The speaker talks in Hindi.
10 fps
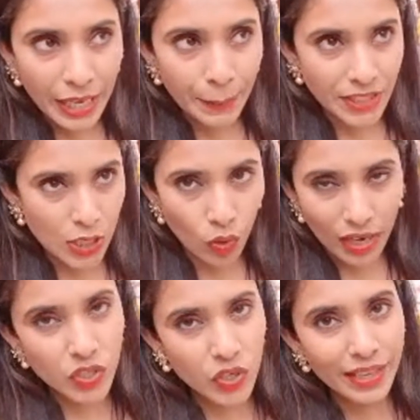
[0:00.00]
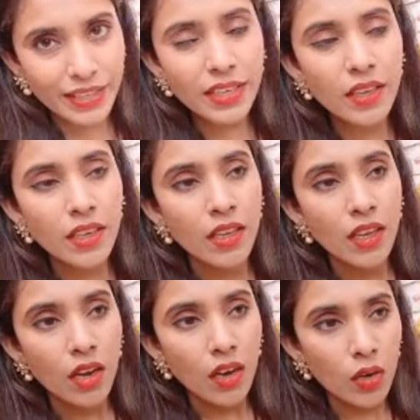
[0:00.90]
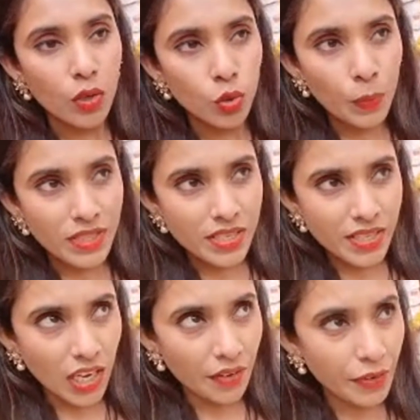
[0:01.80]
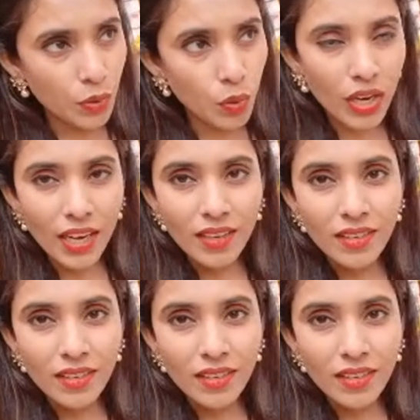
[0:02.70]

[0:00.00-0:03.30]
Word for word: एक पचास को लग जाएगी और दो बजे से हवन होगा